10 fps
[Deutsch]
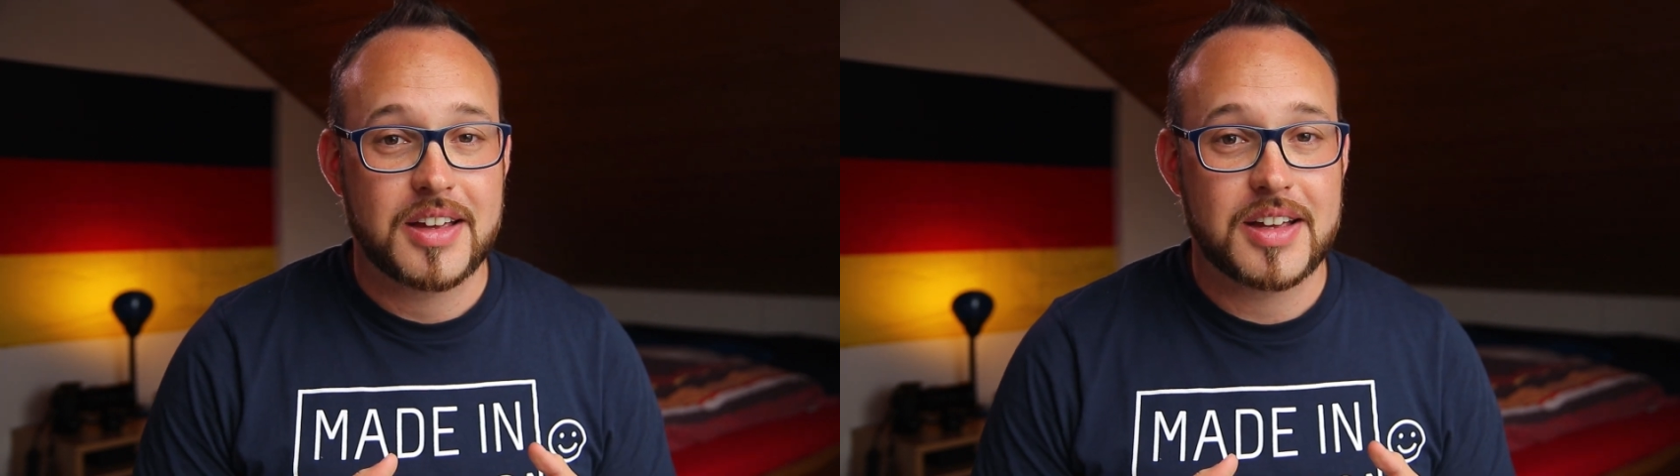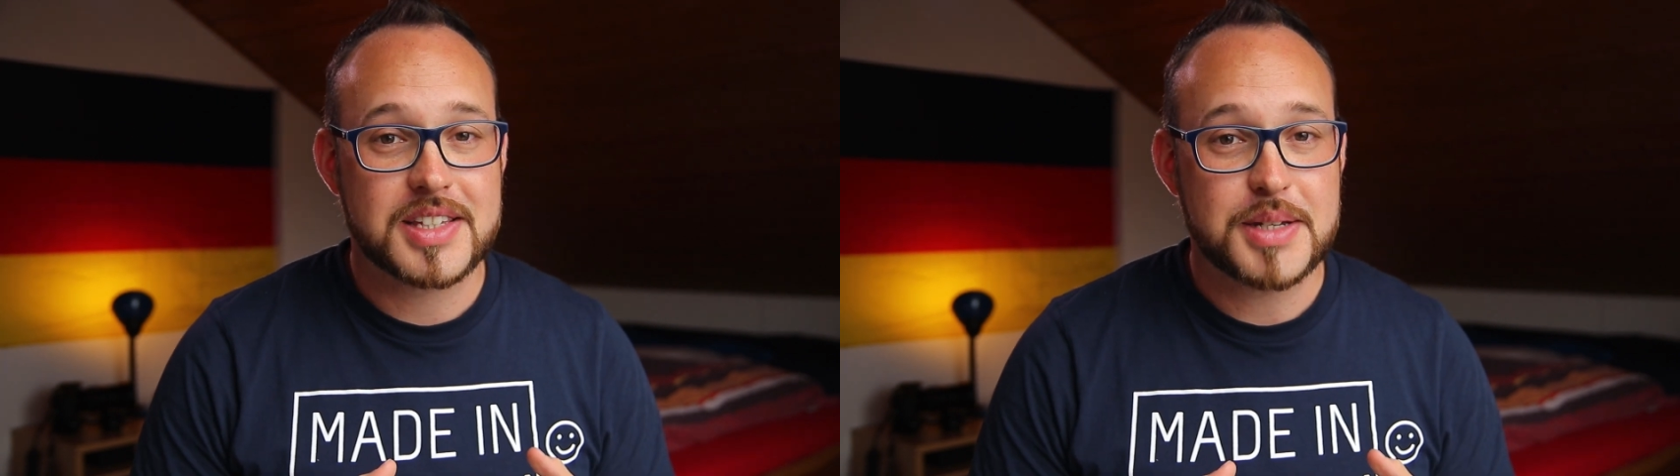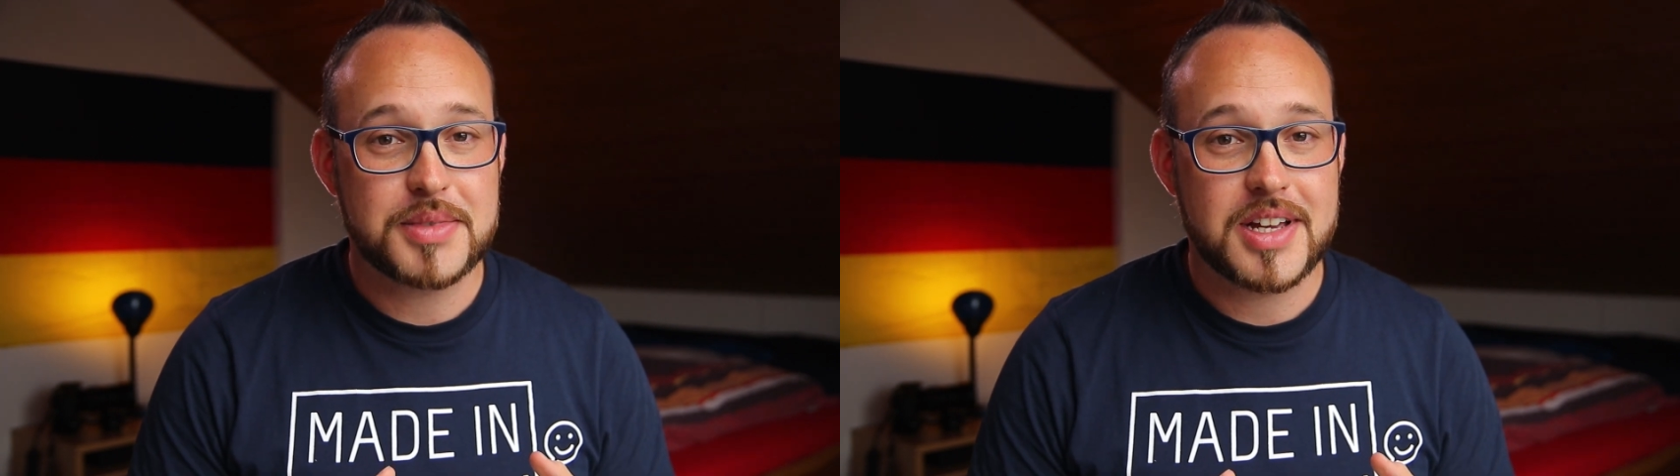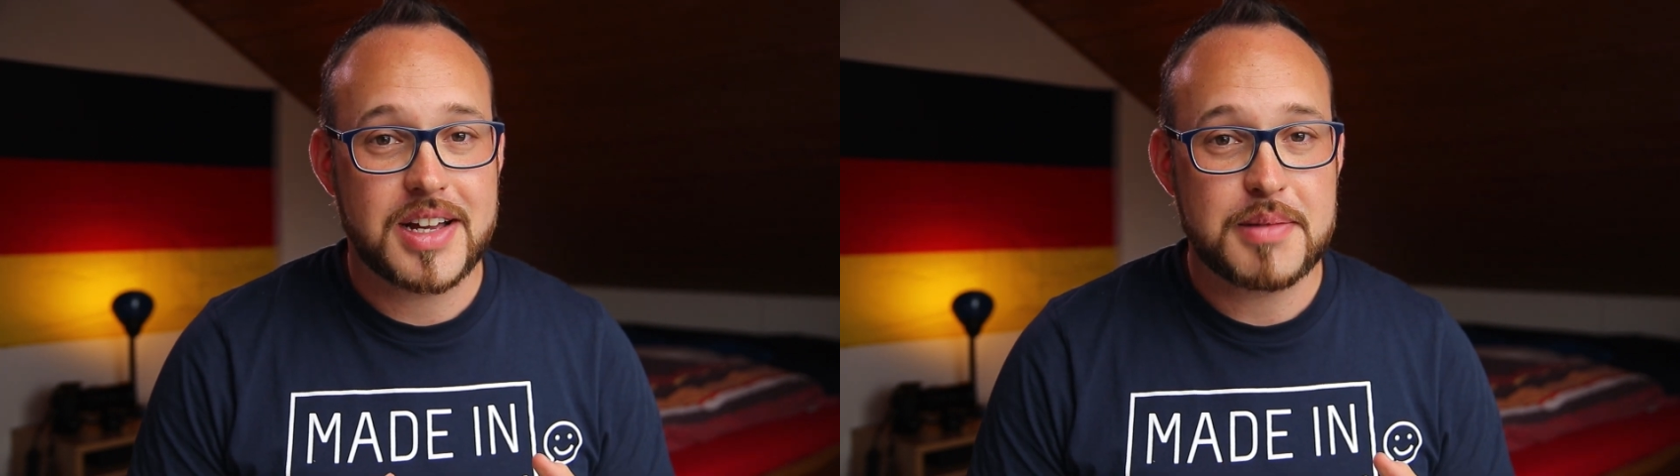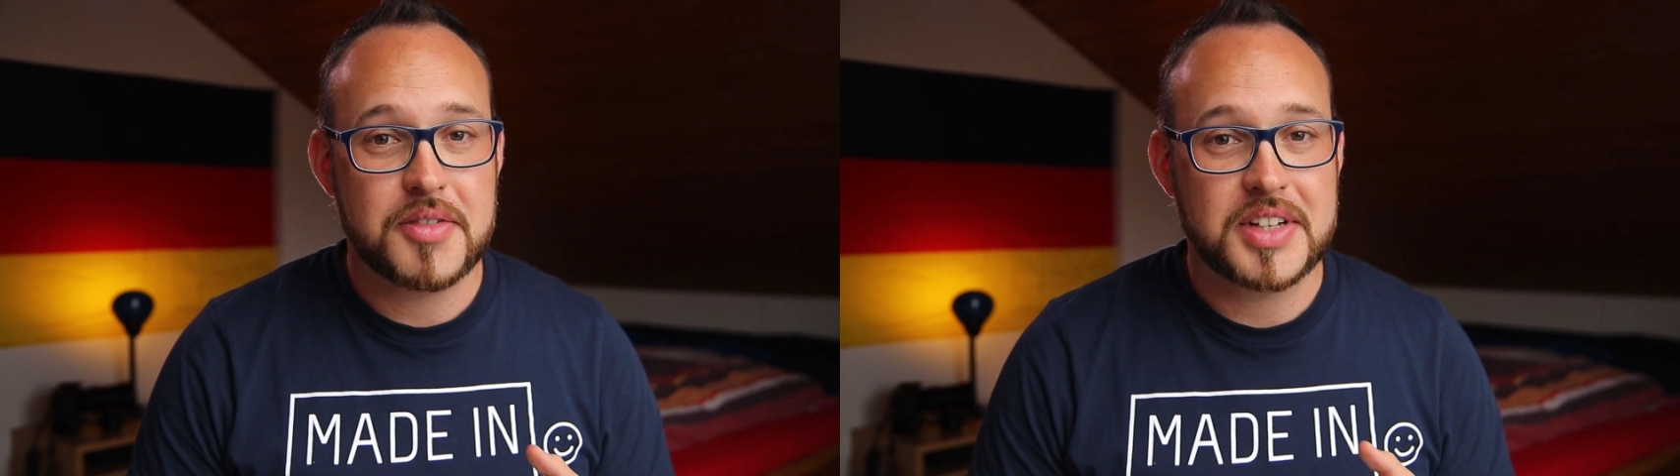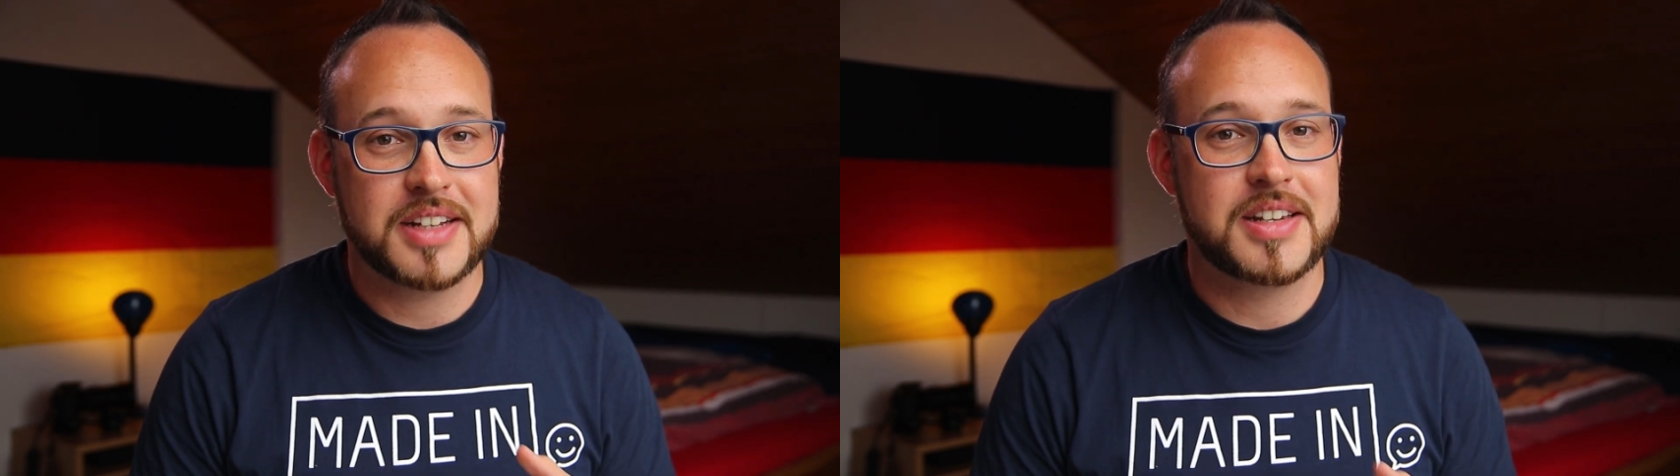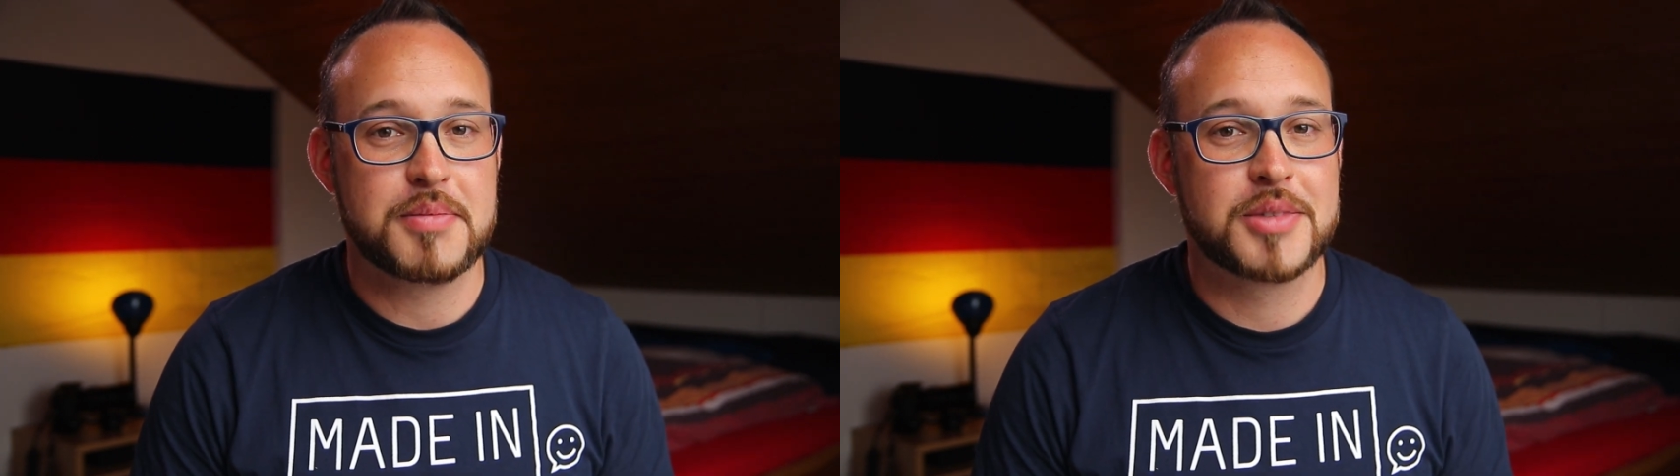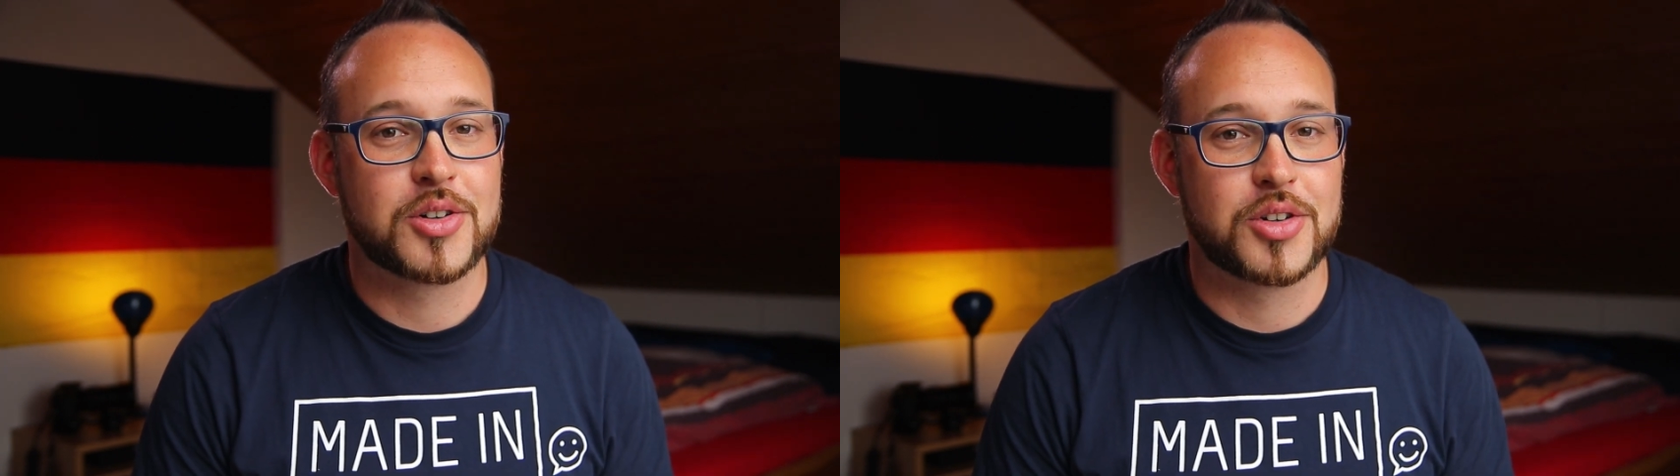Es gibt ja immer wieder
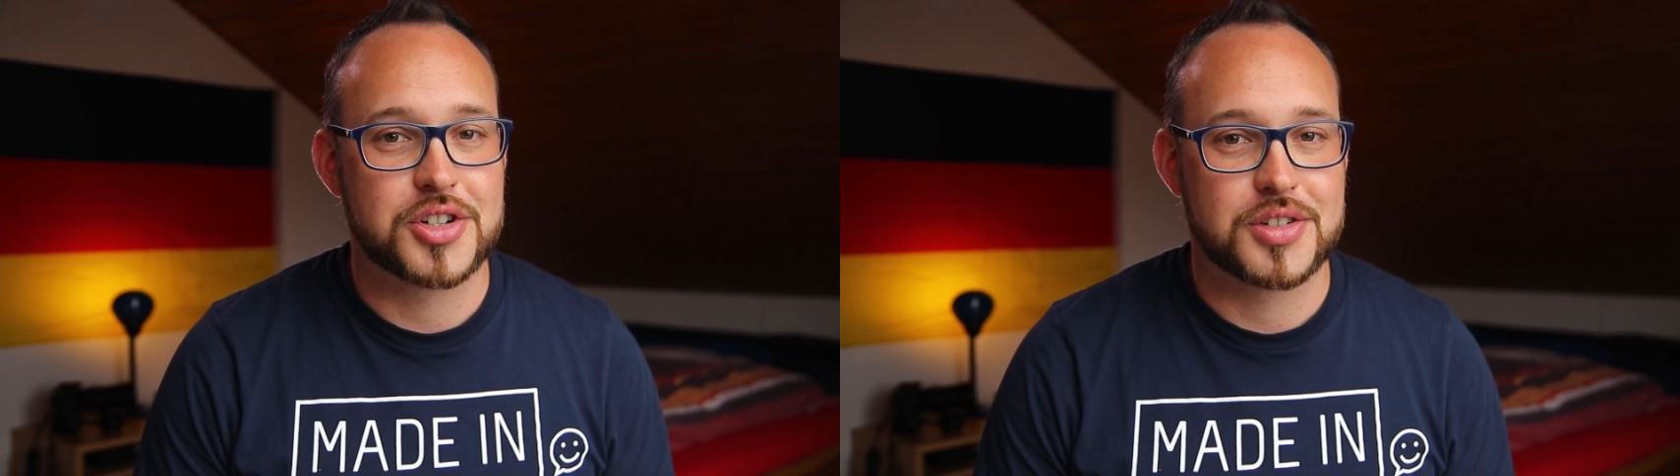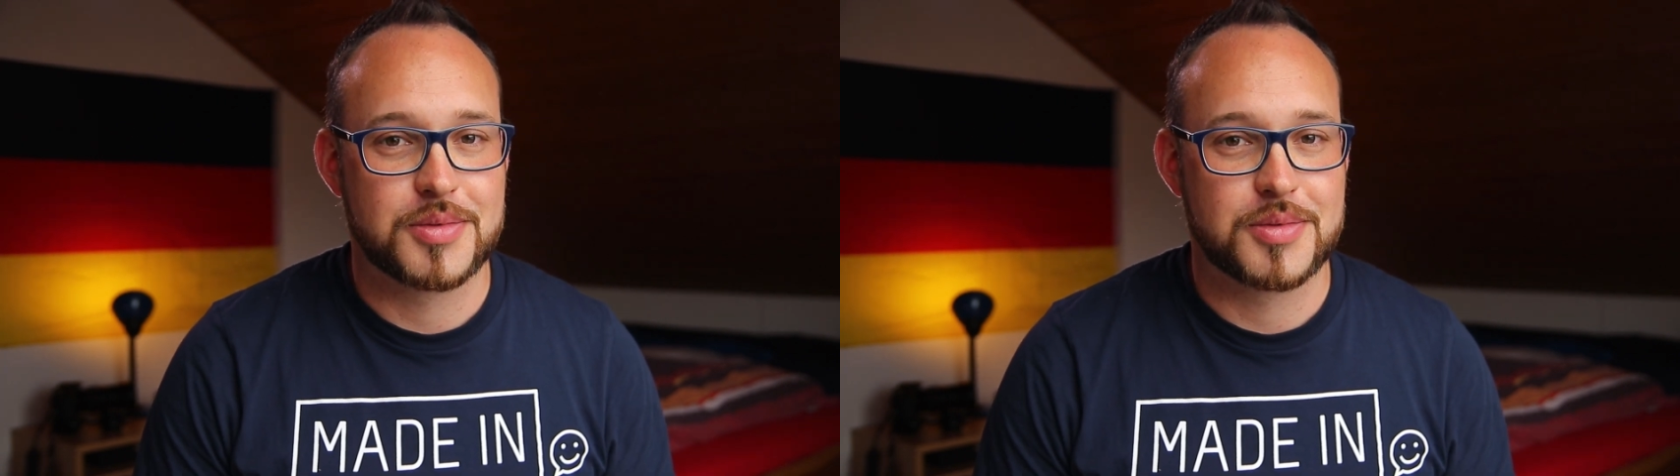Nebengeräusche